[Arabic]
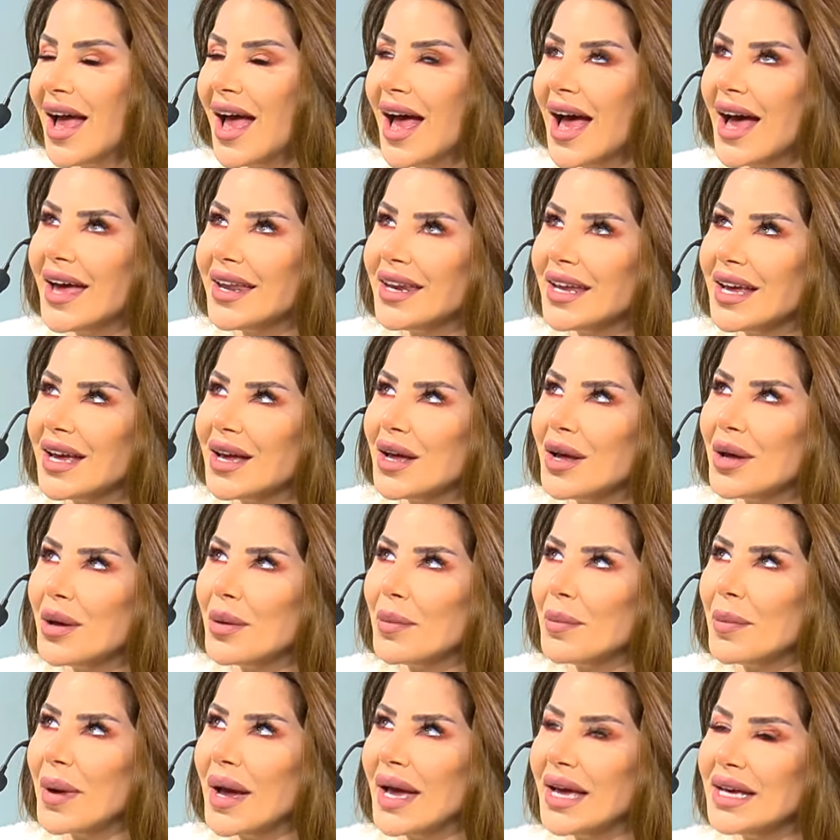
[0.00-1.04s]
أنا
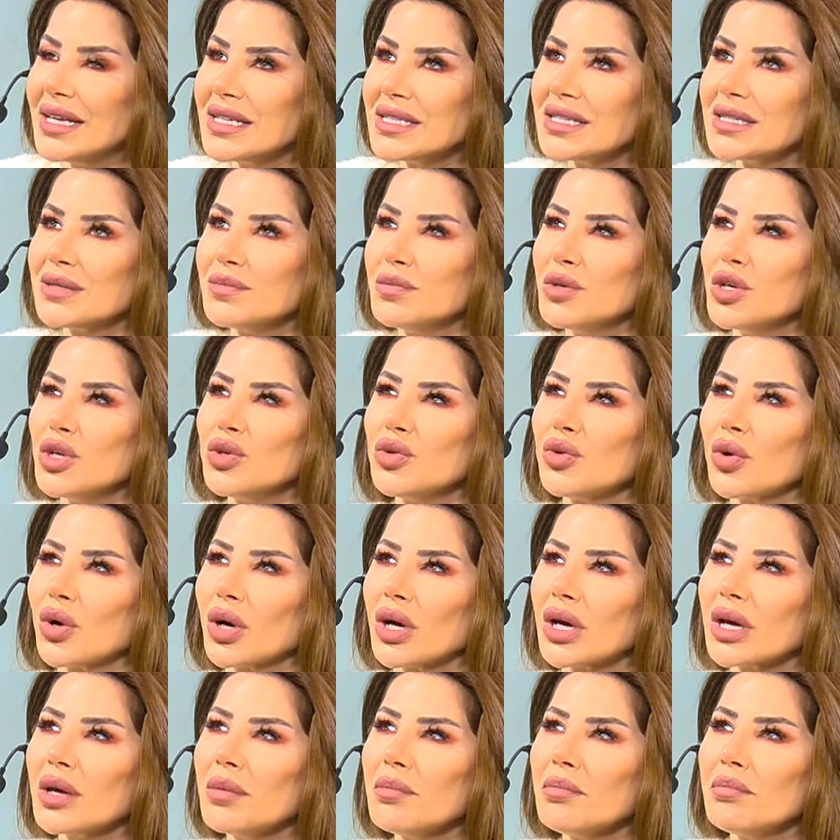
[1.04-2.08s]
بحس بأنه
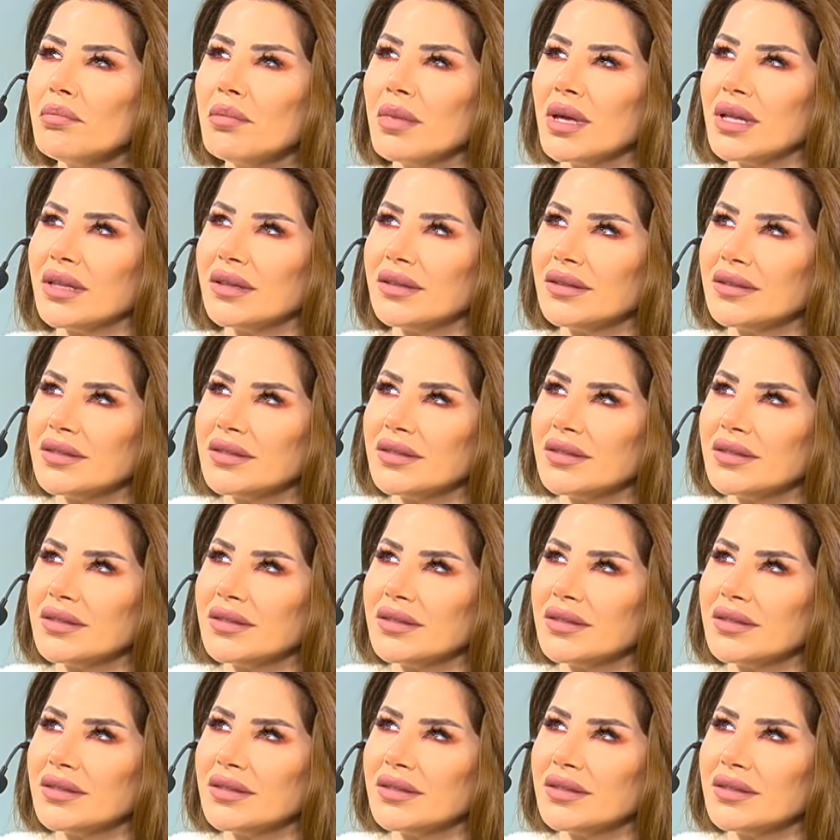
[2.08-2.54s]
قمة